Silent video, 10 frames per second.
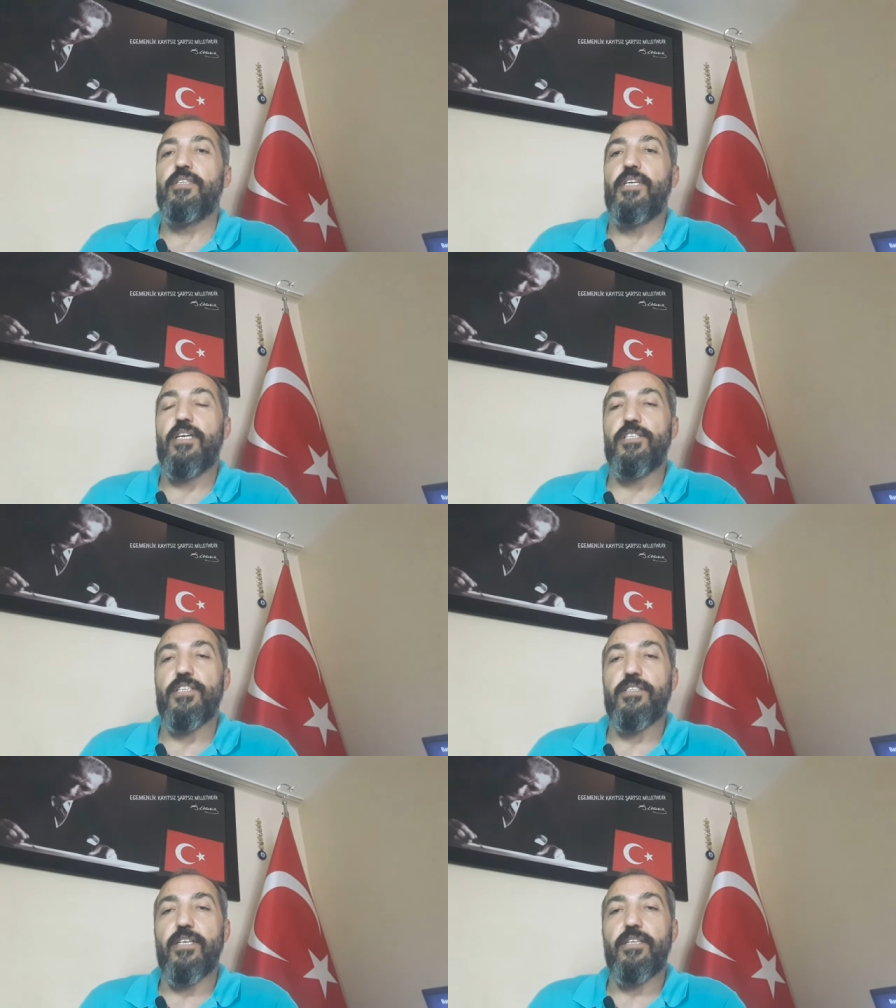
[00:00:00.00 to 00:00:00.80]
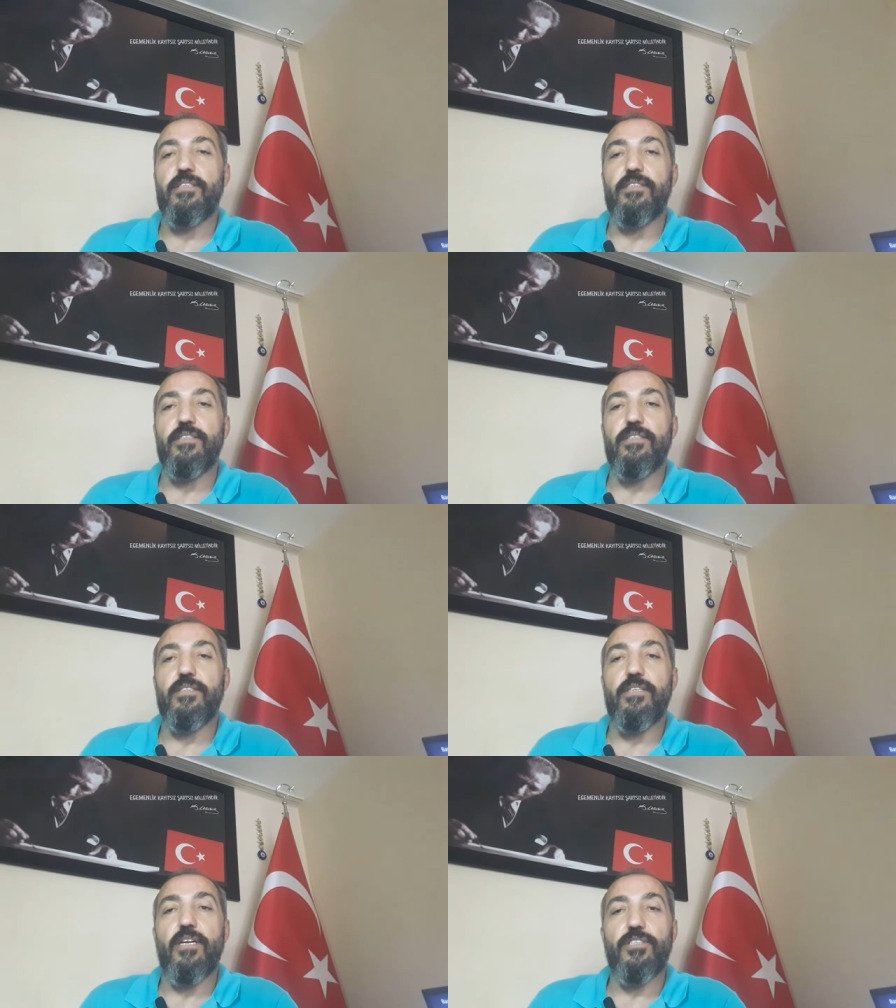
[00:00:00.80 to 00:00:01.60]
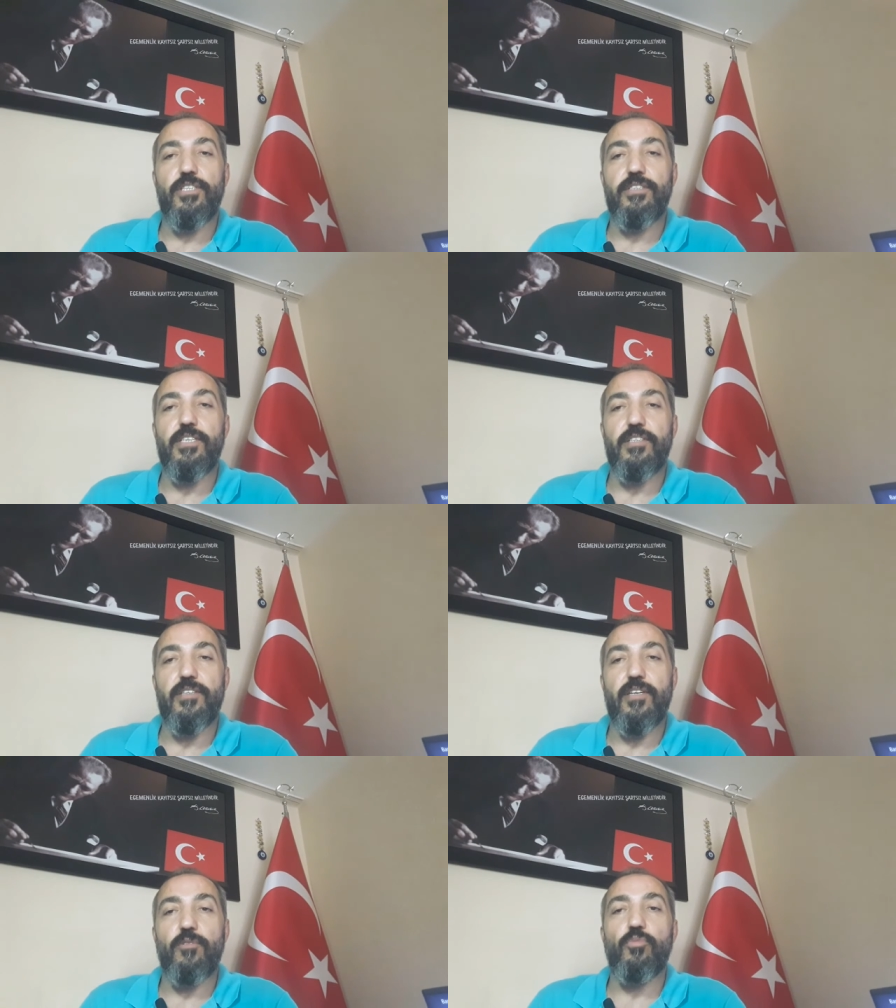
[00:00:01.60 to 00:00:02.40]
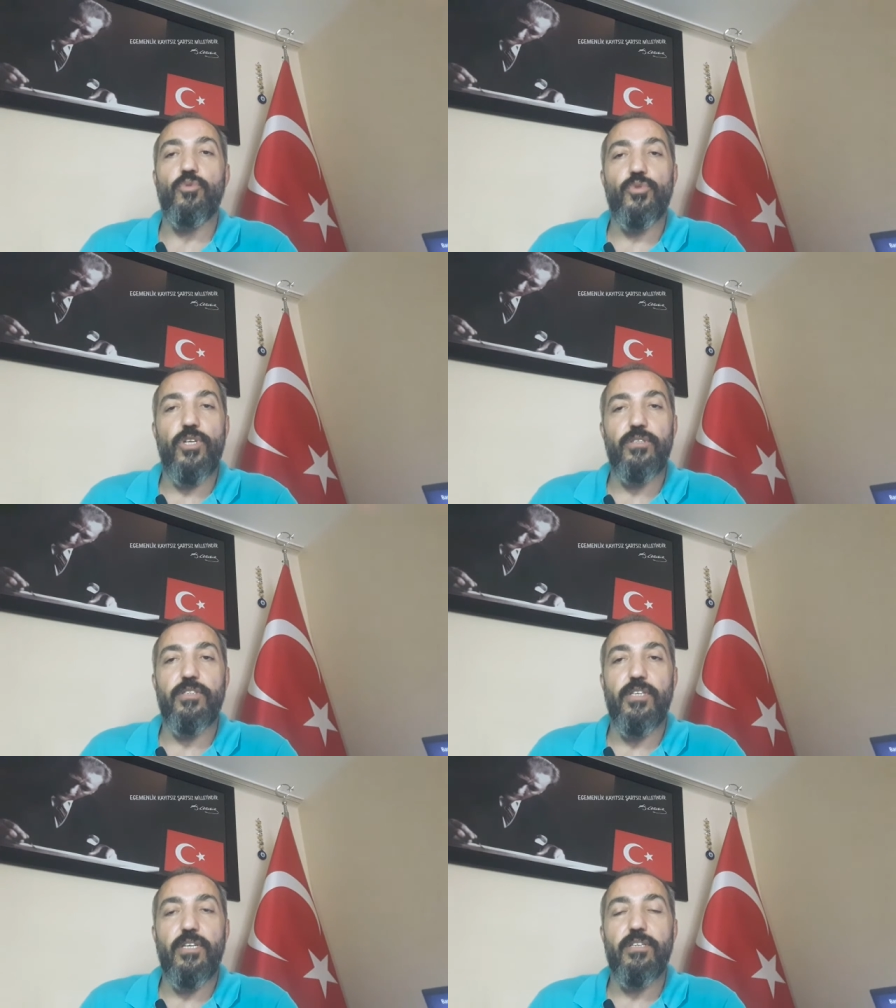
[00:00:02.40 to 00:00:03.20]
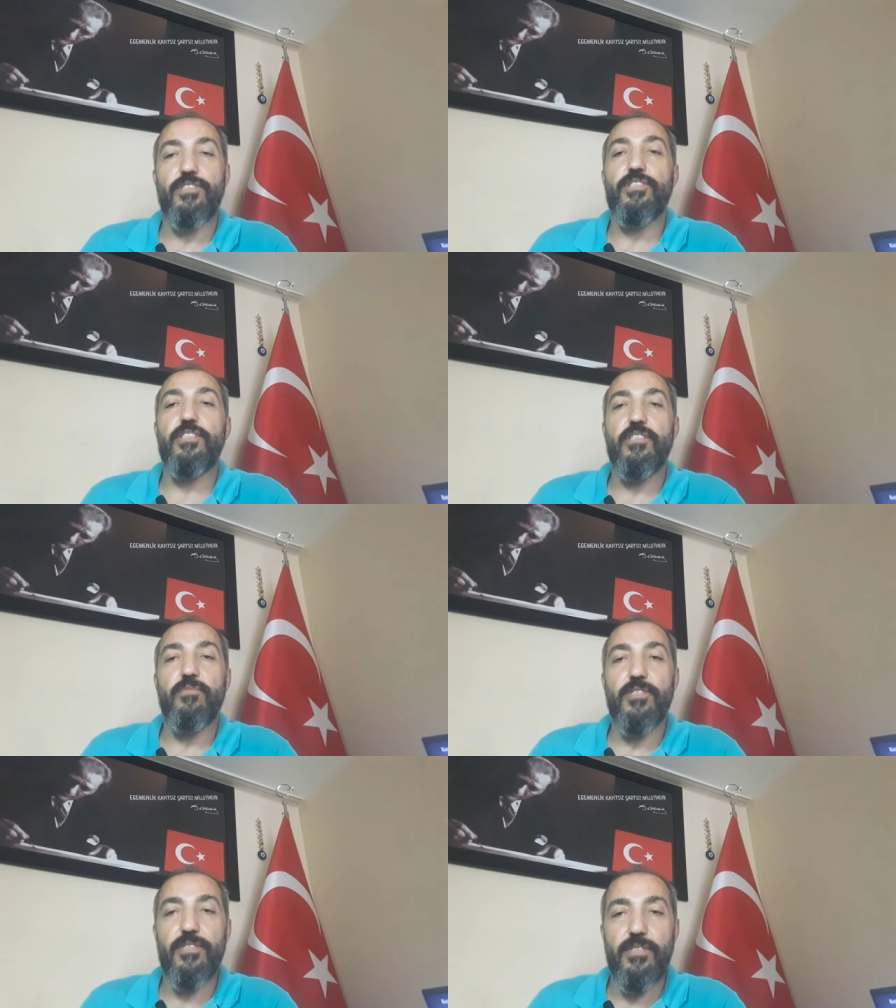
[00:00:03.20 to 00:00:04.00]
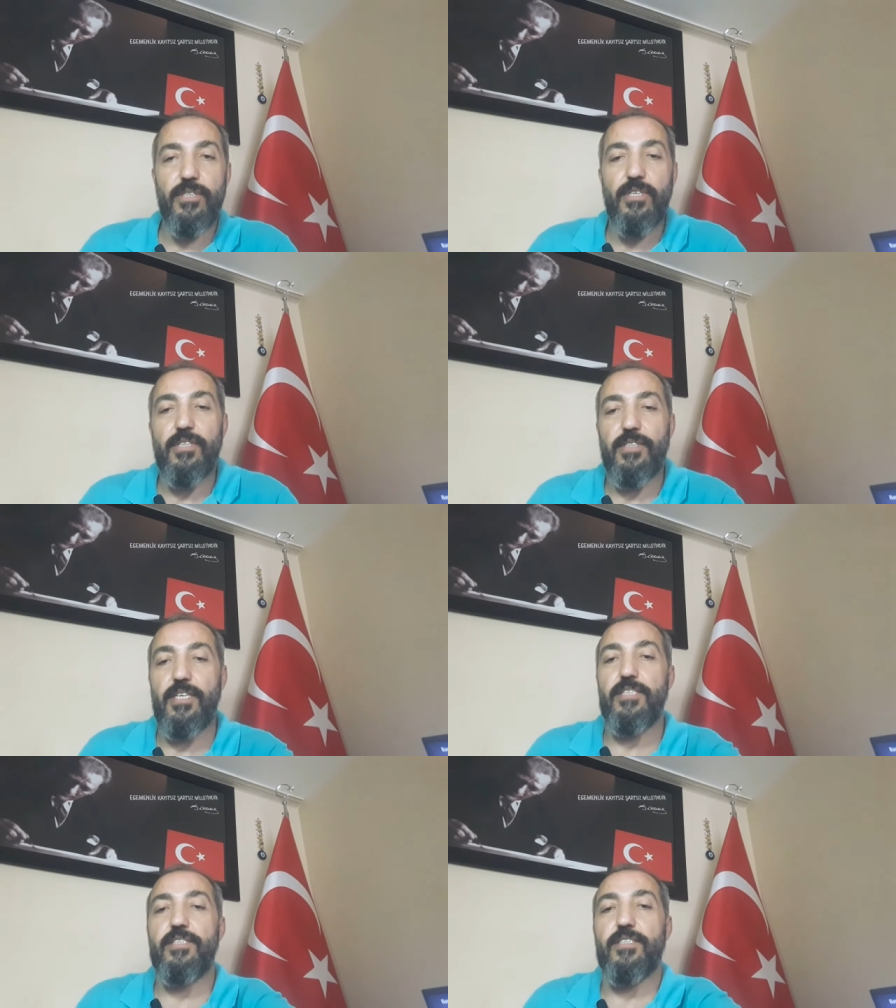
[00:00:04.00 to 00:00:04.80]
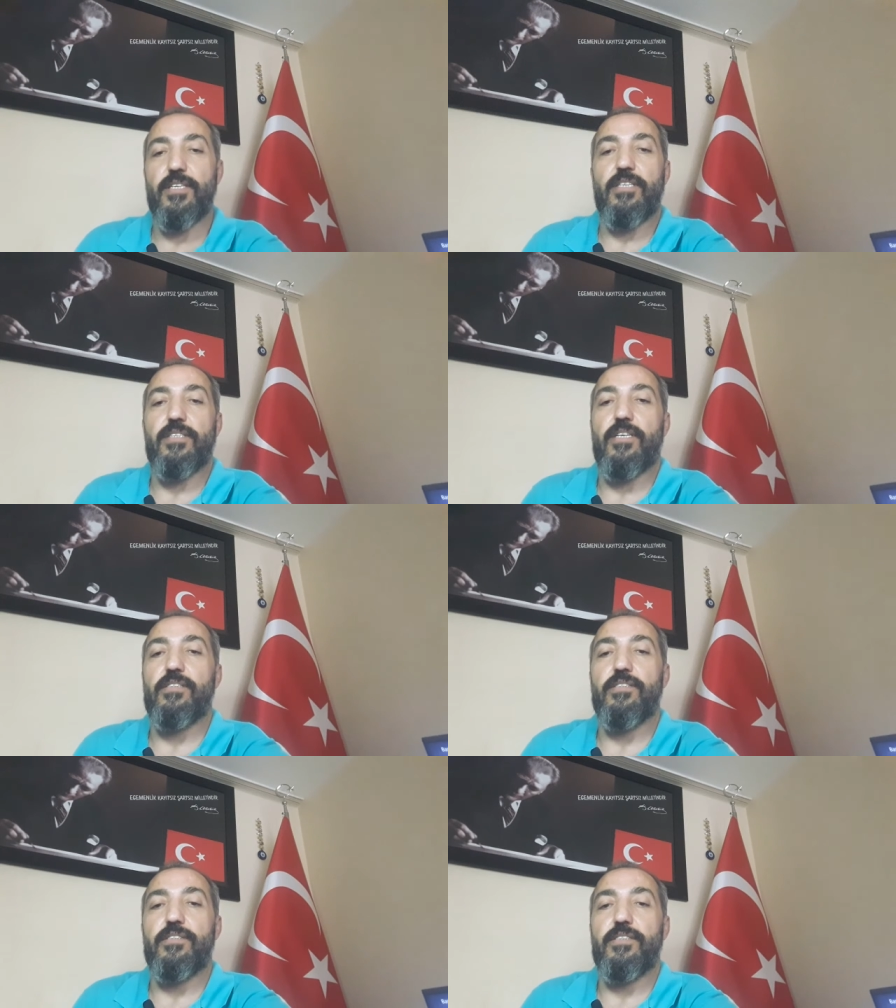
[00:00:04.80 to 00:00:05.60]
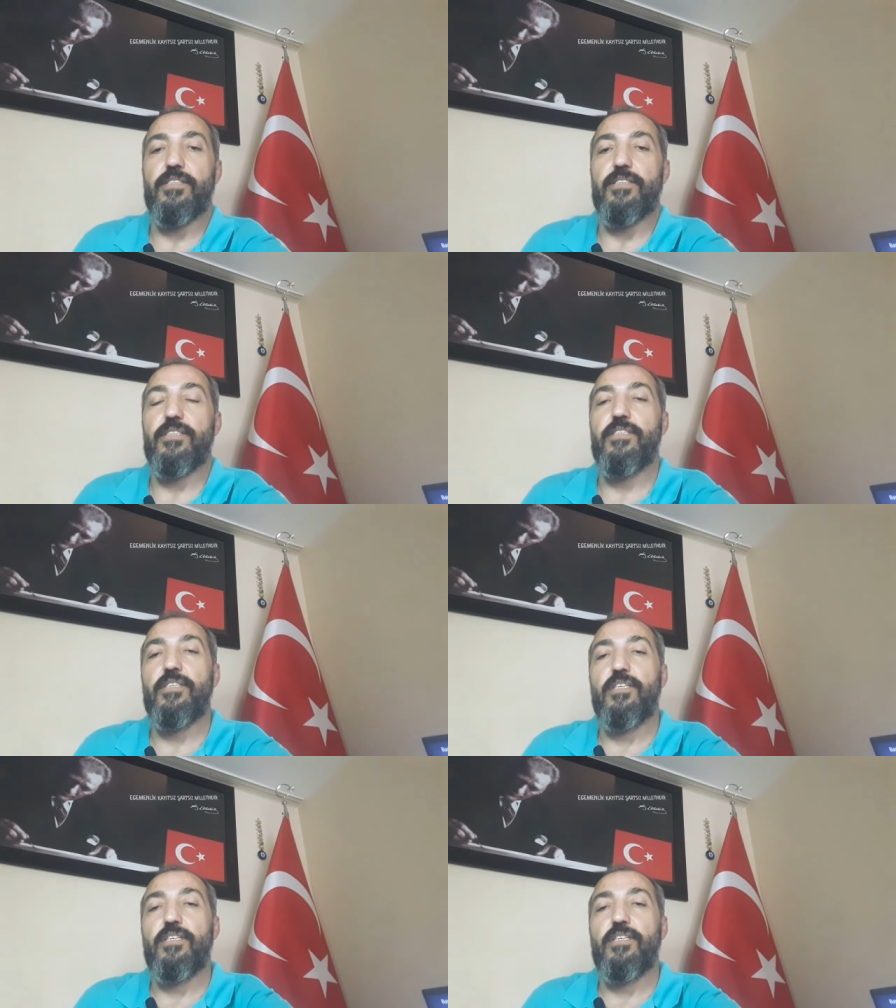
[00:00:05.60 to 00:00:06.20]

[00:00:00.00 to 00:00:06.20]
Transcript: Gerçekten e, Akçatekir'e, Pozantı'ya ciddi bir tesis kazandırdığını